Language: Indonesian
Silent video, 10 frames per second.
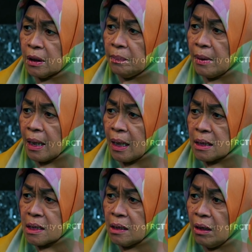terima
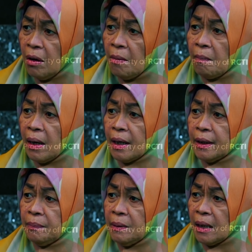kasih, malah
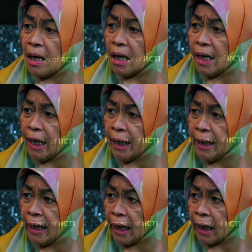dibilang
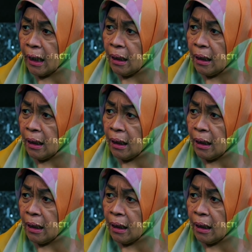ledek.